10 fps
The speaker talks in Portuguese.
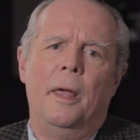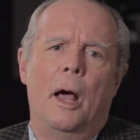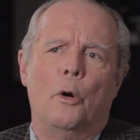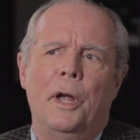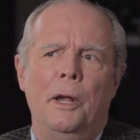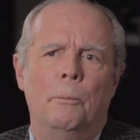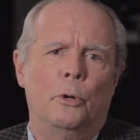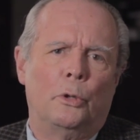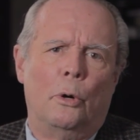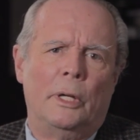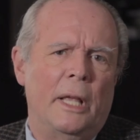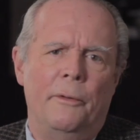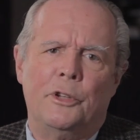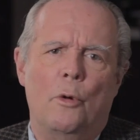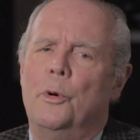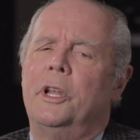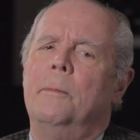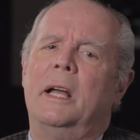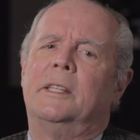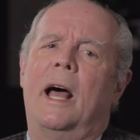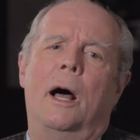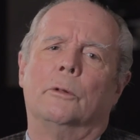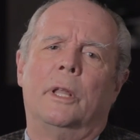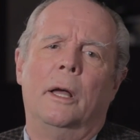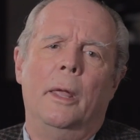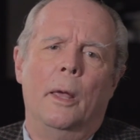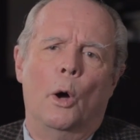Alguém botou a televisão um pouquinho mais alta,